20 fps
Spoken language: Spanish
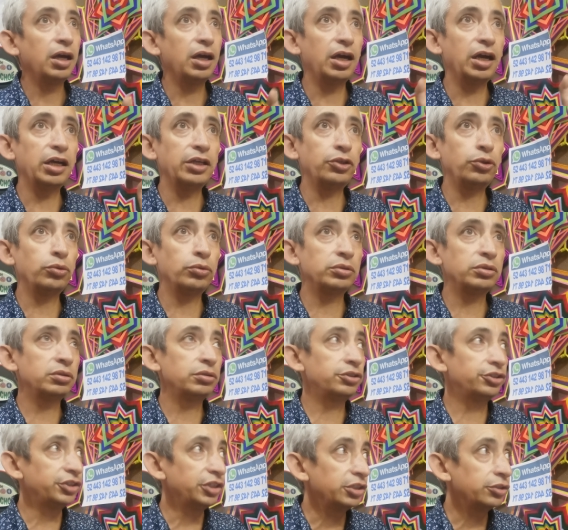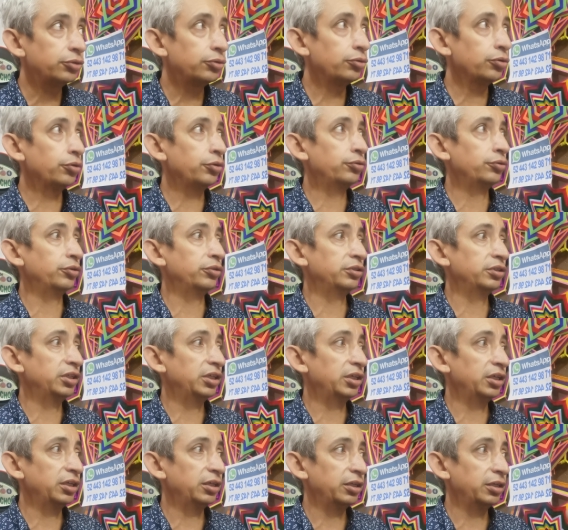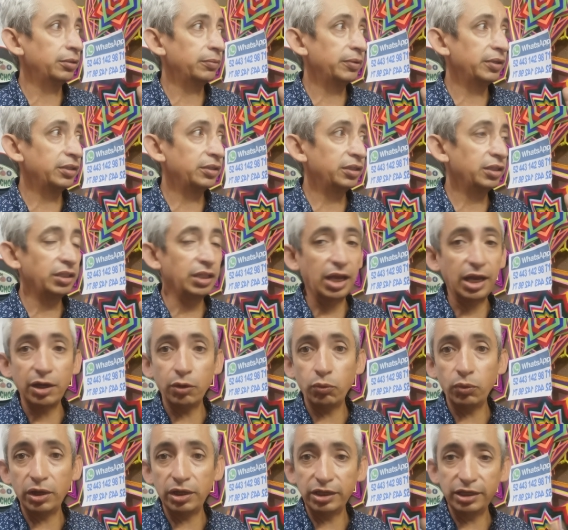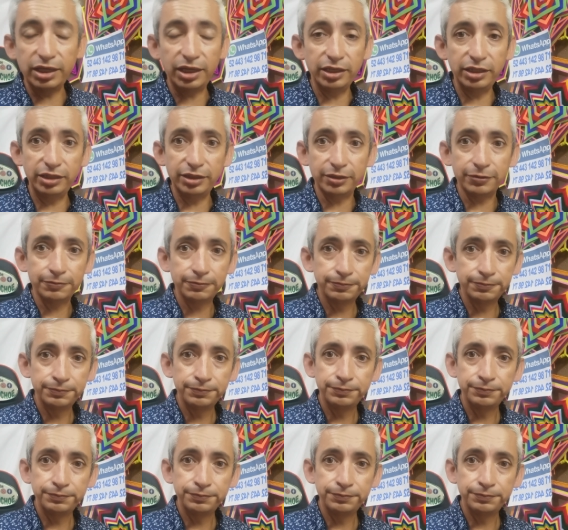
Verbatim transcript: hay un sitio donde venden agua alcalina.